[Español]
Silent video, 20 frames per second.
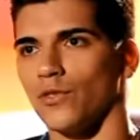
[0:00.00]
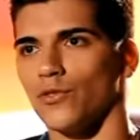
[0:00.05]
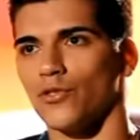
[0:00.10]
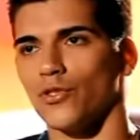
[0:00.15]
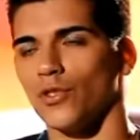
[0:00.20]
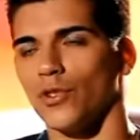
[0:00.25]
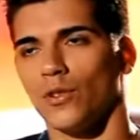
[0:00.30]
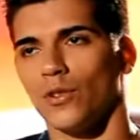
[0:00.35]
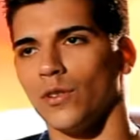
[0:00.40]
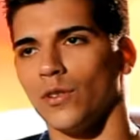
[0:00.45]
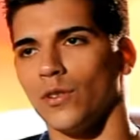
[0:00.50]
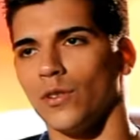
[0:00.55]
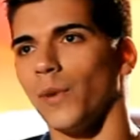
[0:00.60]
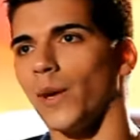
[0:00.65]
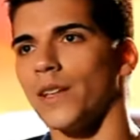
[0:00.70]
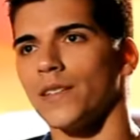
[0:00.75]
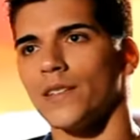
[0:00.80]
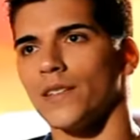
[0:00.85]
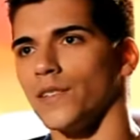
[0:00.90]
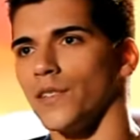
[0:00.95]
Yo digo lo que me
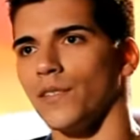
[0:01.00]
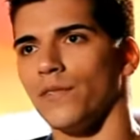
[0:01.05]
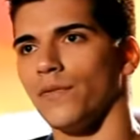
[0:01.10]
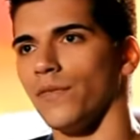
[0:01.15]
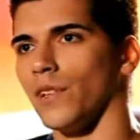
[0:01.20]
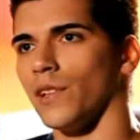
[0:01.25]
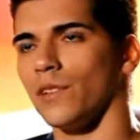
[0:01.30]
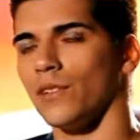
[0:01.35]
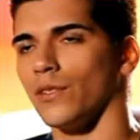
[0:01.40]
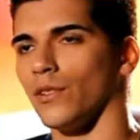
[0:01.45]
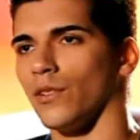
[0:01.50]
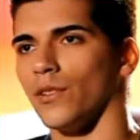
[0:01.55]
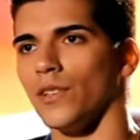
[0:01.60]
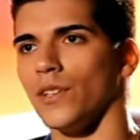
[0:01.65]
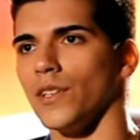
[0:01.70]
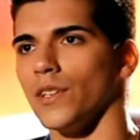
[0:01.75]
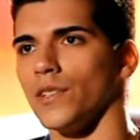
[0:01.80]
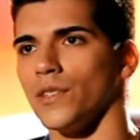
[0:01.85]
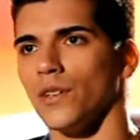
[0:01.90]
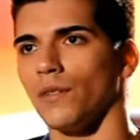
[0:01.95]
parece sin filtro
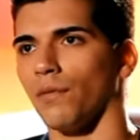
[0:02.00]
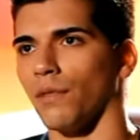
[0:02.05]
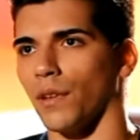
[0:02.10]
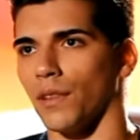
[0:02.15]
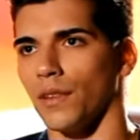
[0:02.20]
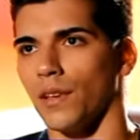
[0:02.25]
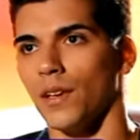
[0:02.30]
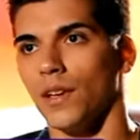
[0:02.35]
y sin red.